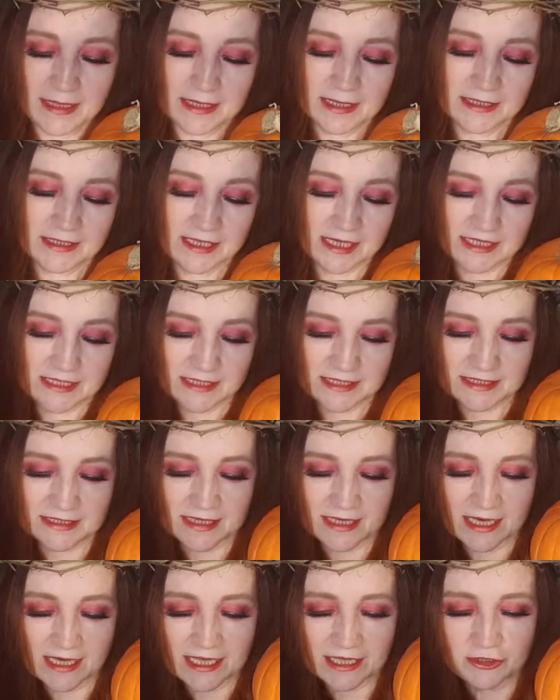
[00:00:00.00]
Это
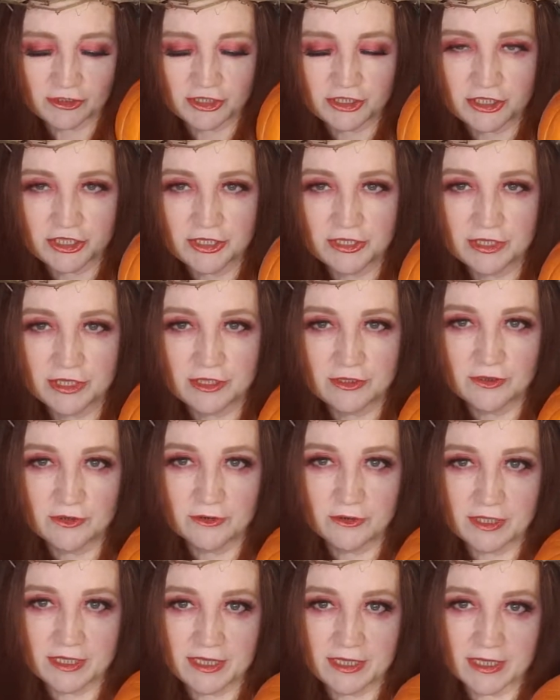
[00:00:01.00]
оседающий на
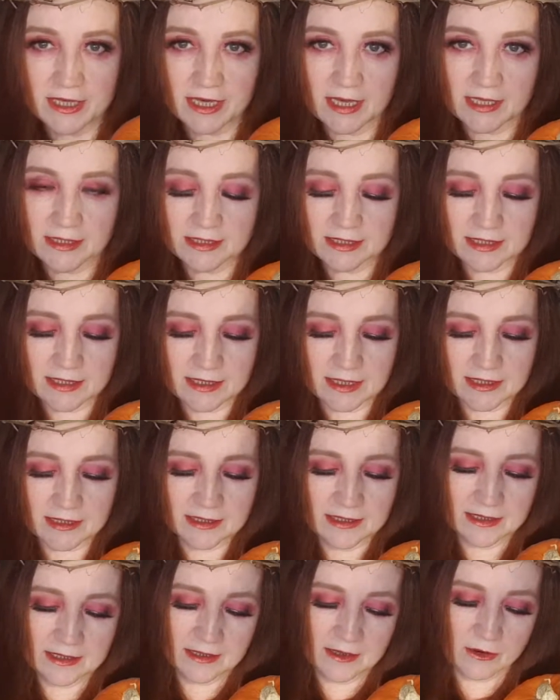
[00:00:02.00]
дно океана
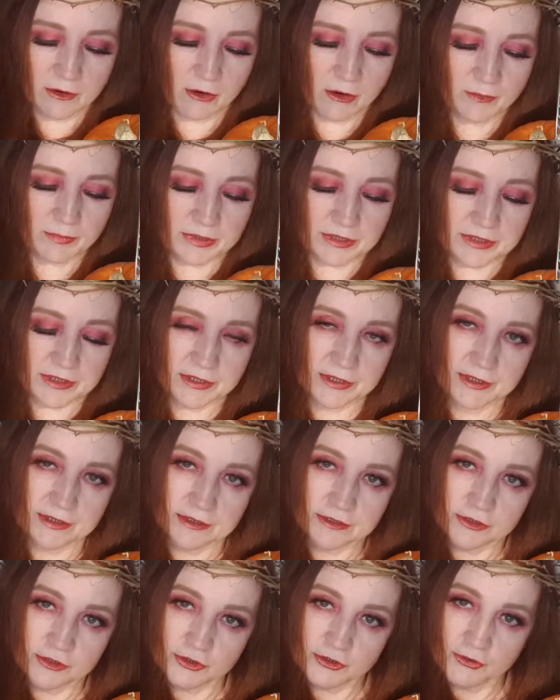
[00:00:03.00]
опыт,
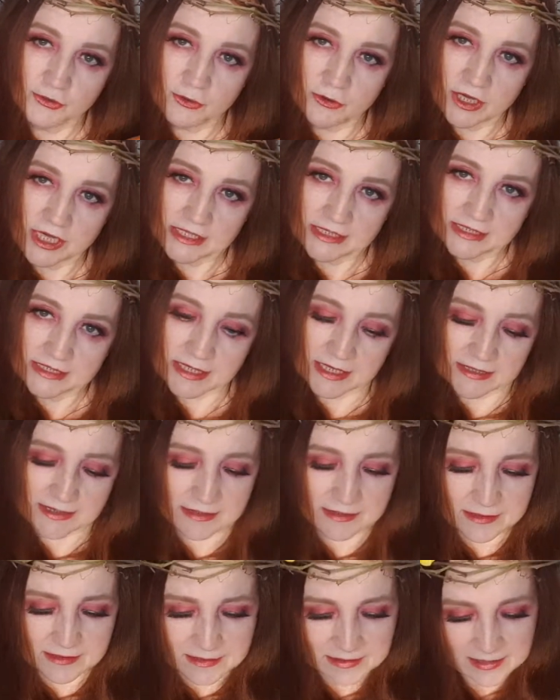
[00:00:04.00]
сухой
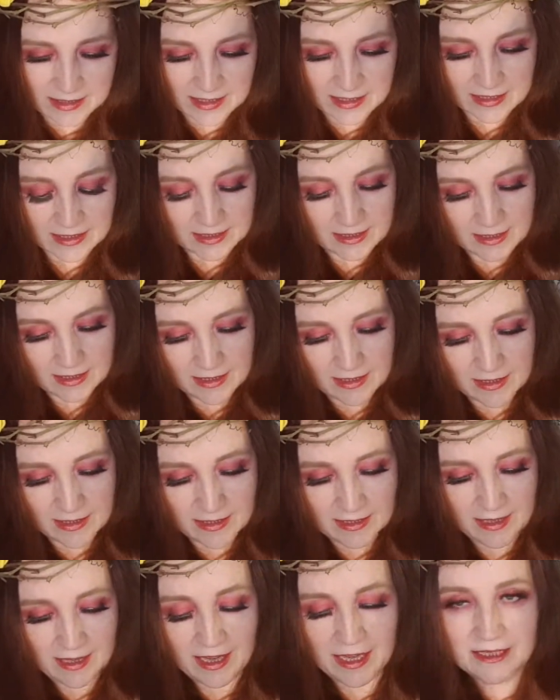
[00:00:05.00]
остаток, да.
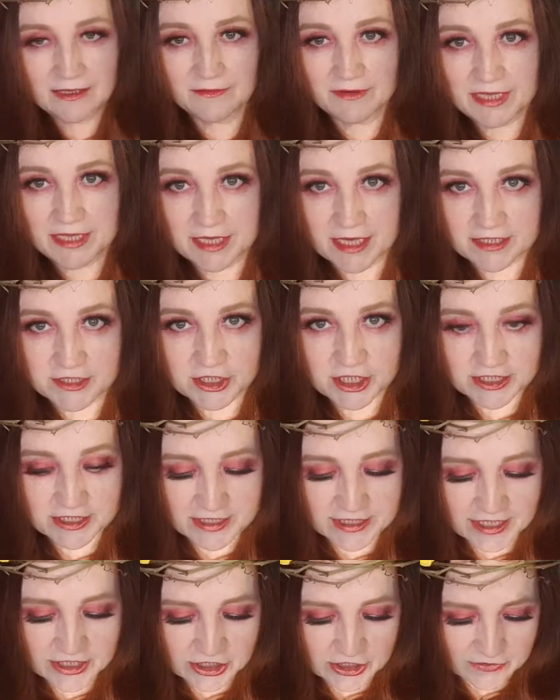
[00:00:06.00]
А твоя часть
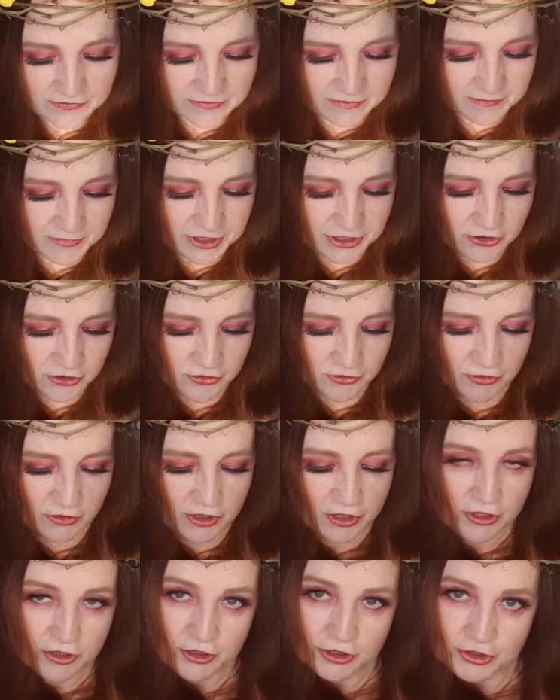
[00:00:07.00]
нашего между
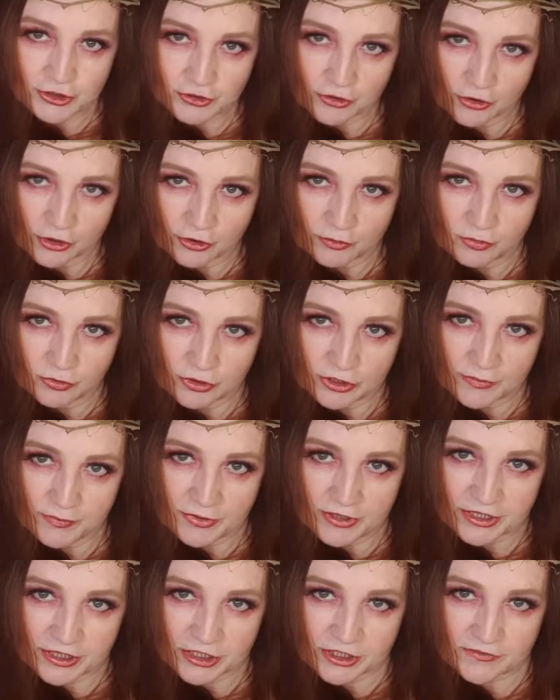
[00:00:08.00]
еще как будто
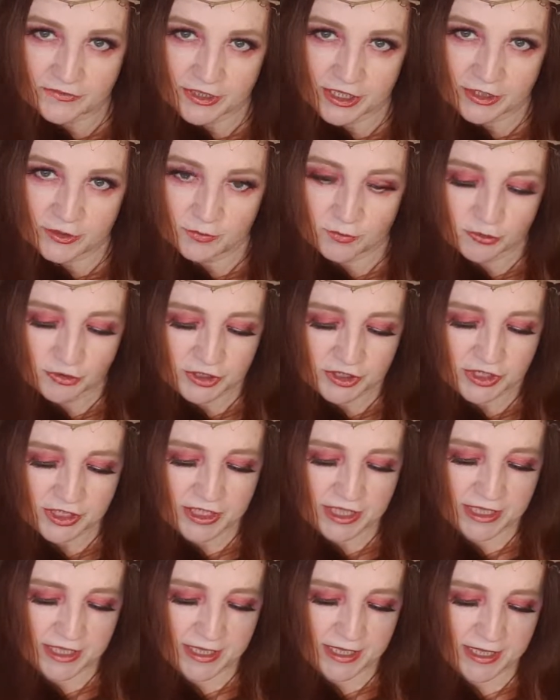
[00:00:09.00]
переживает
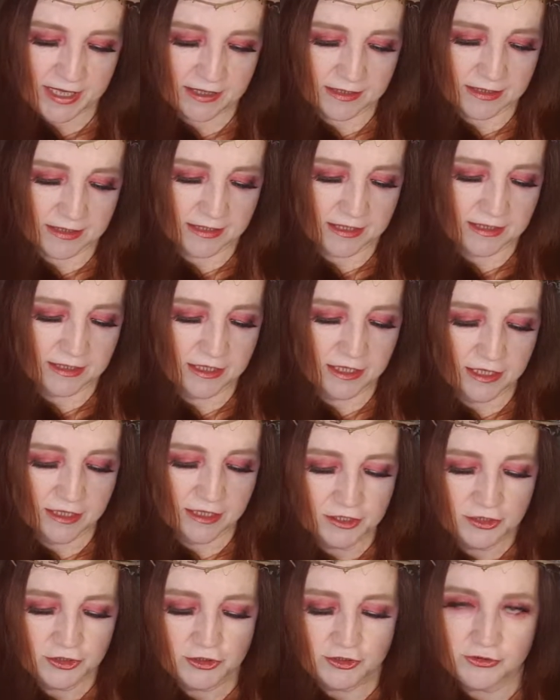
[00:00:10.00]
позднее лето.
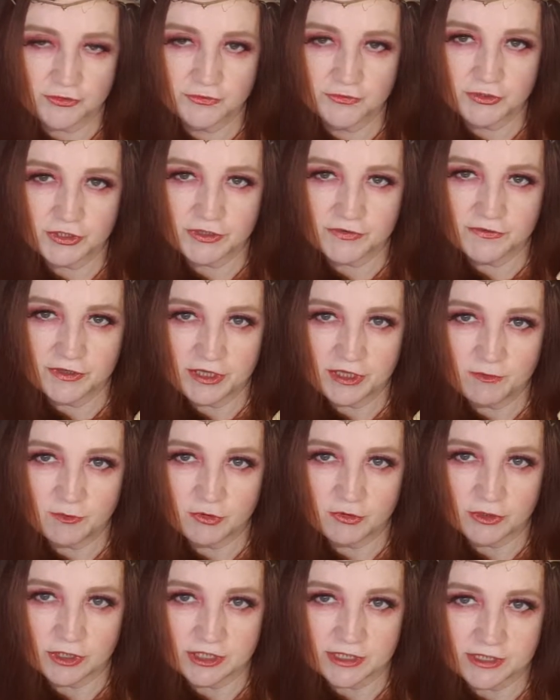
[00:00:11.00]
Чувства
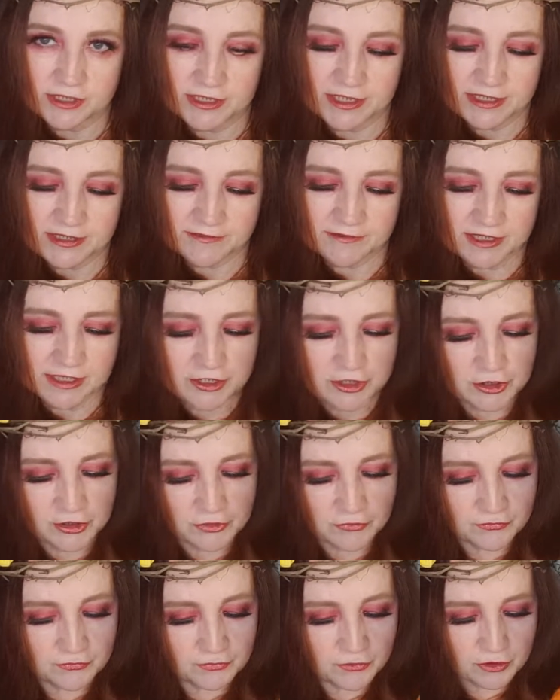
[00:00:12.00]
эмоции твои
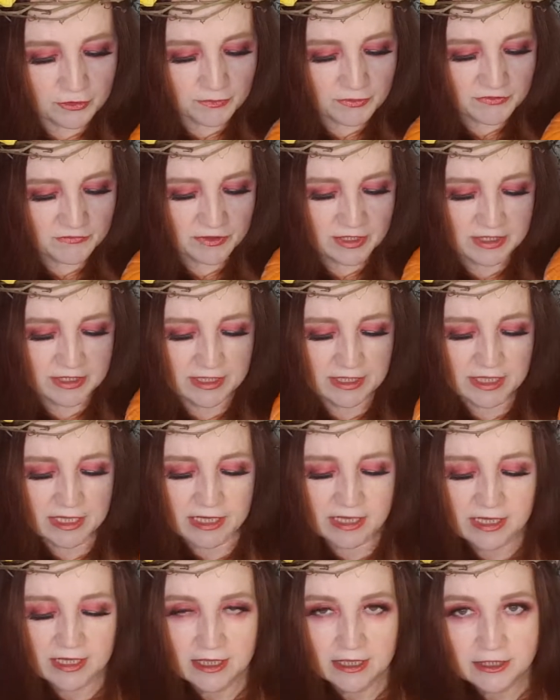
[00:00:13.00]
еще в форме воды –
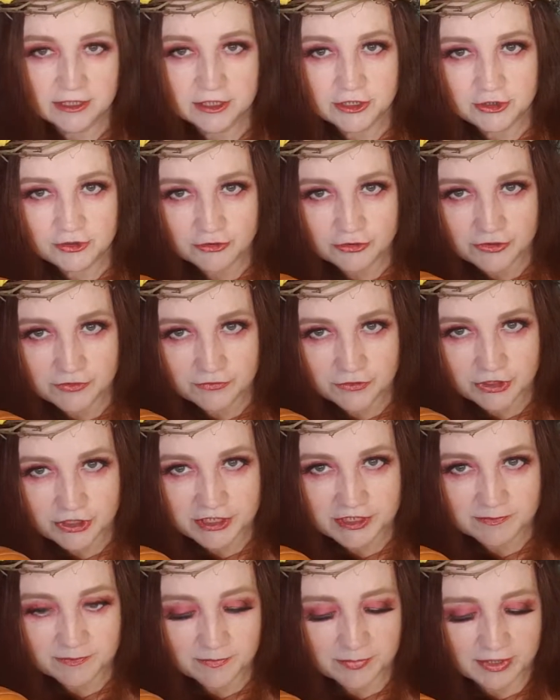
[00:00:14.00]
ты чувствуешь
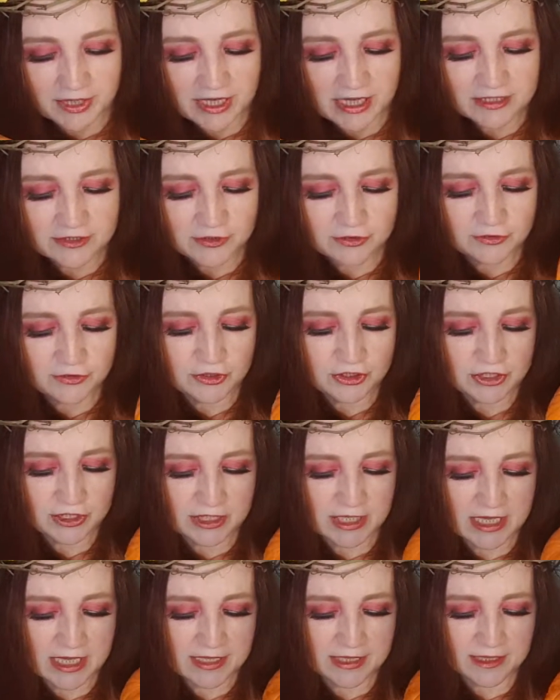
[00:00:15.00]
симпатию,
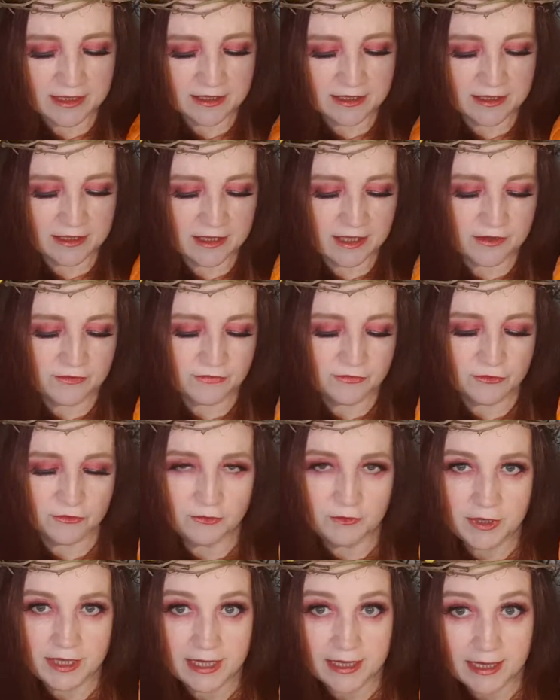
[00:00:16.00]
желание, гнев и
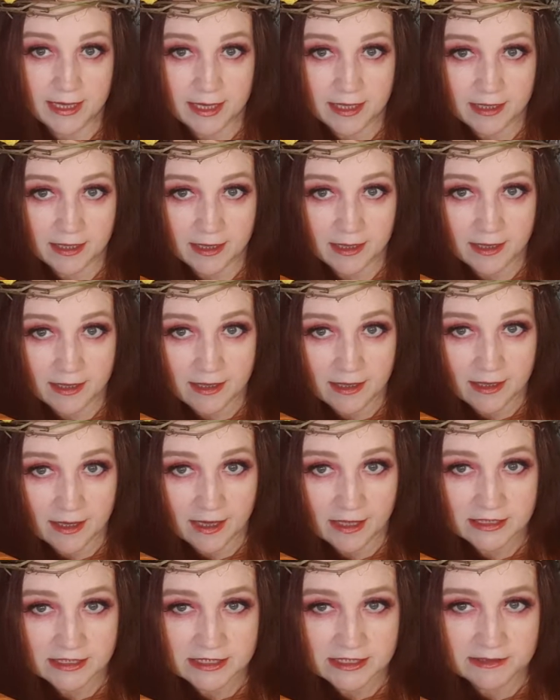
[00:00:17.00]
умиление.
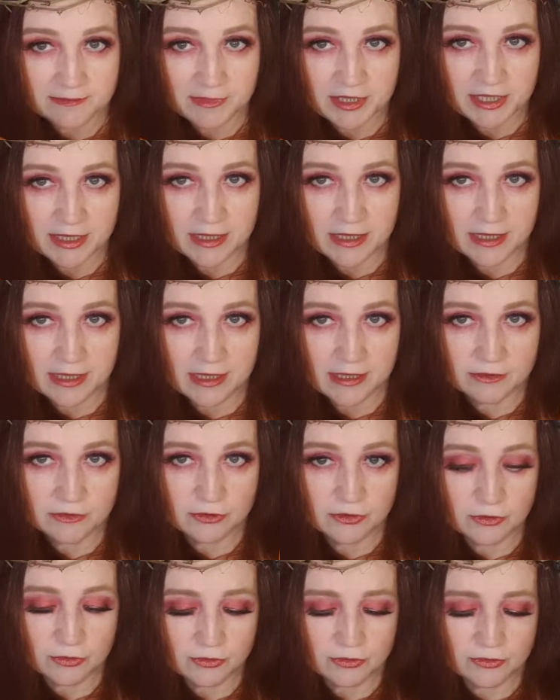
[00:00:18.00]
Они сменяют
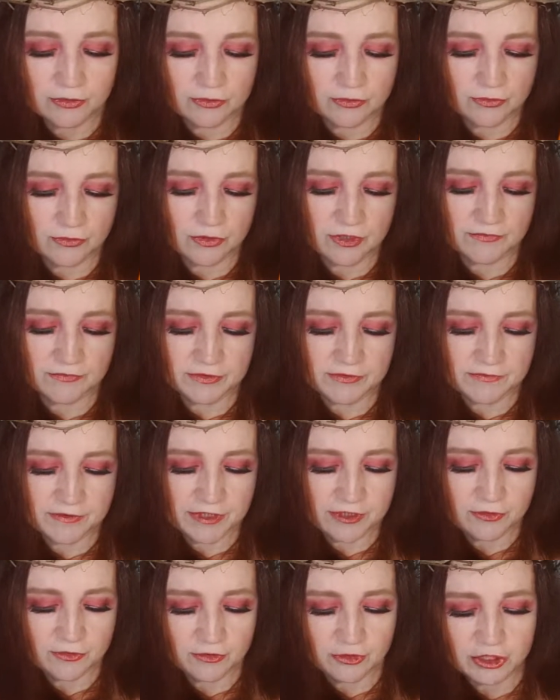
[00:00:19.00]
друг друга в
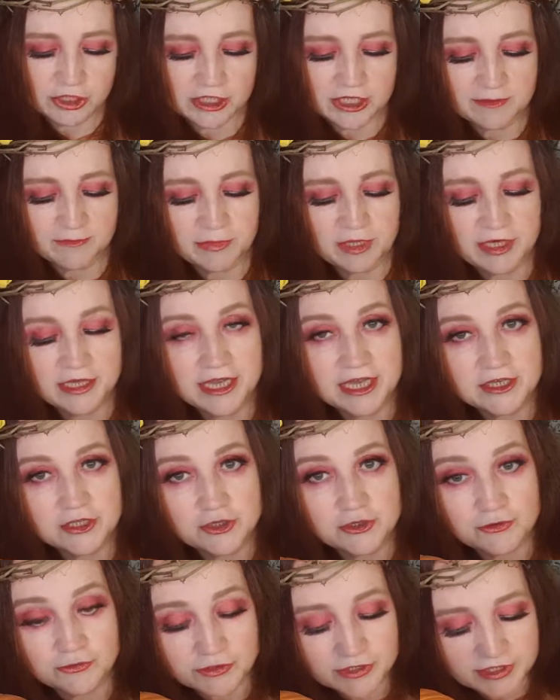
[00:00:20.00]
твоей душе,
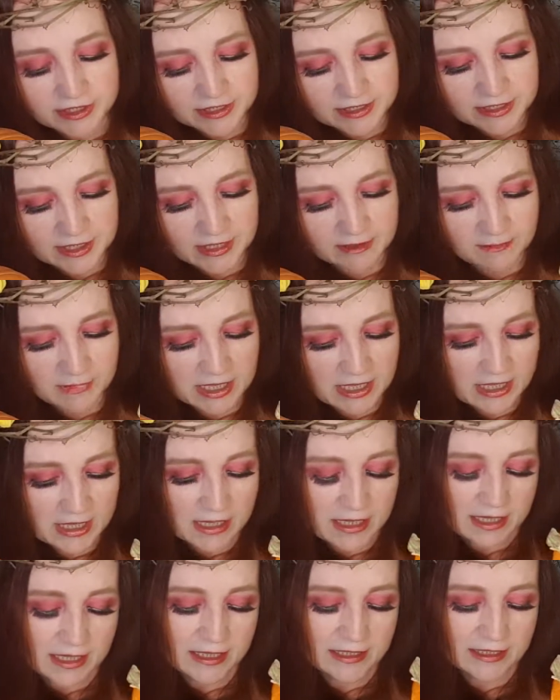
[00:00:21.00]
плещутся там. И